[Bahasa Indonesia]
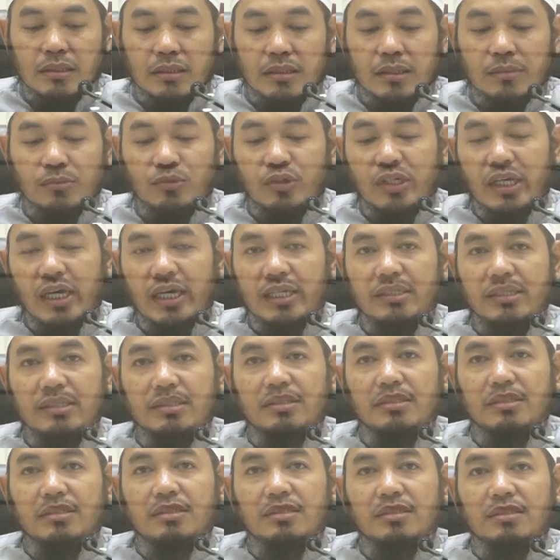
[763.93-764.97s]

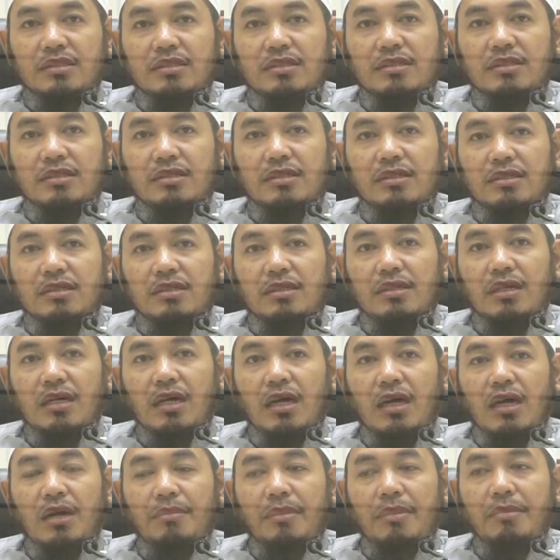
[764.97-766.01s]
Kemudian
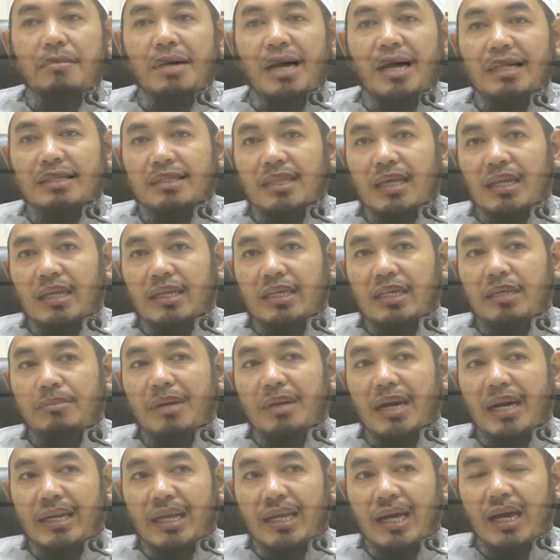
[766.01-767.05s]
pembatal
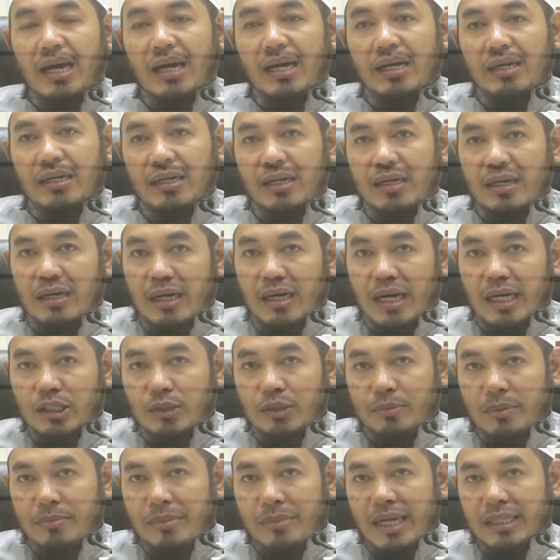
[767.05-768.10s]
ibadah
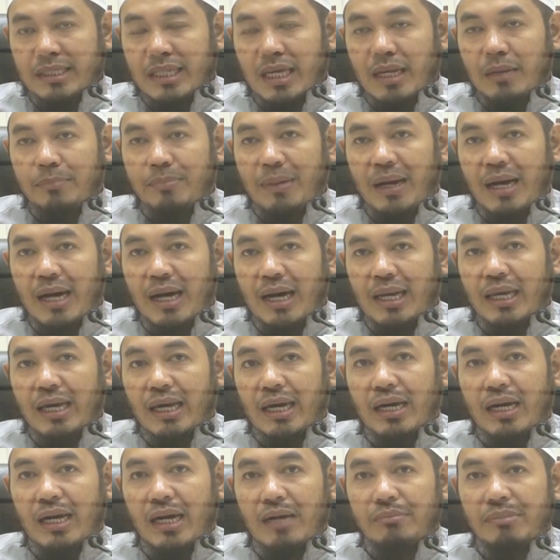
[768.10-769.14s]
atau pembatal
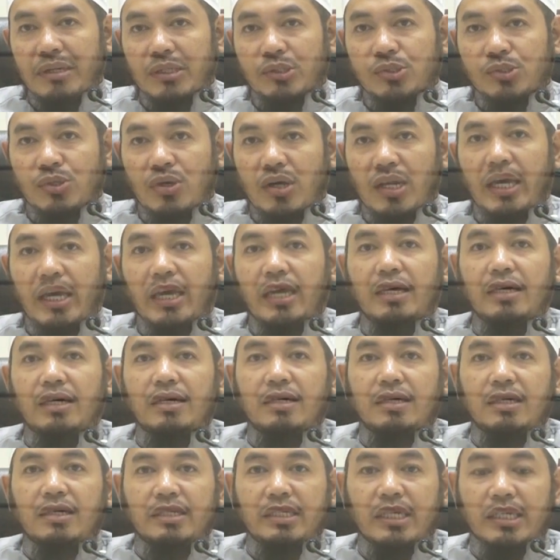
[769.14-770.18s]
pahala amal soleh
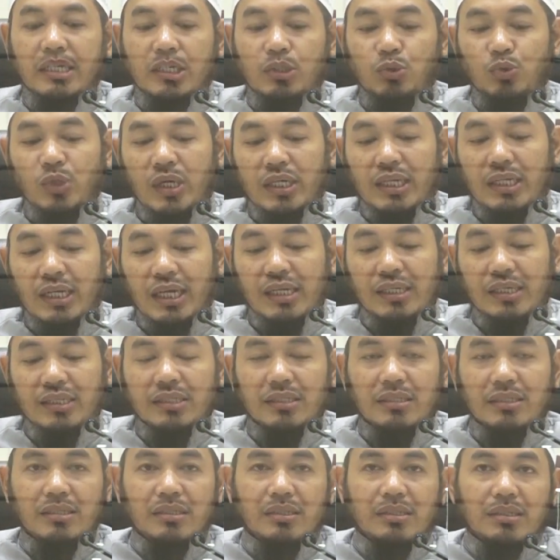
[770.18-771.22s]
yang kedua adalah
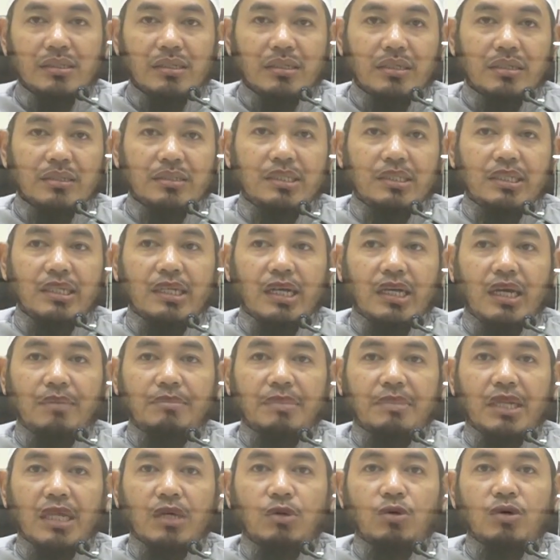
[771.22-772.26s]
jika
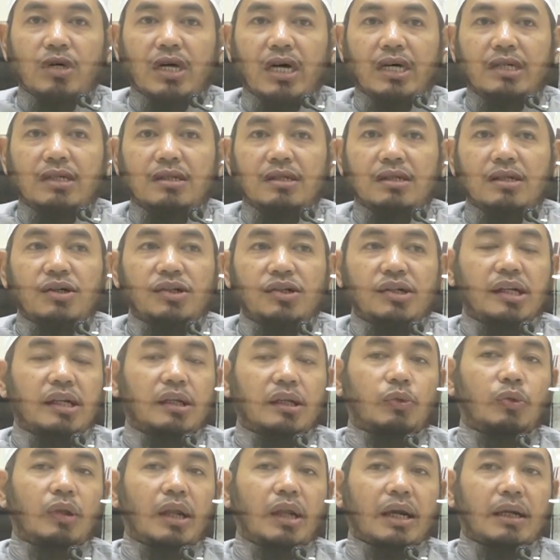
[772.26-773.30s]
melakukan
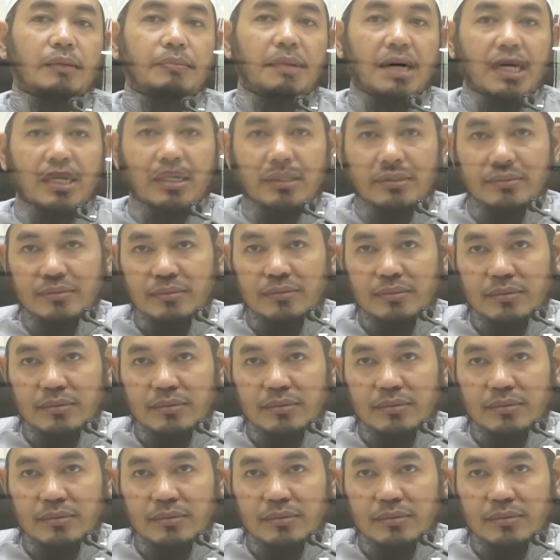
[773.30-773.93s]
syirkul akbar.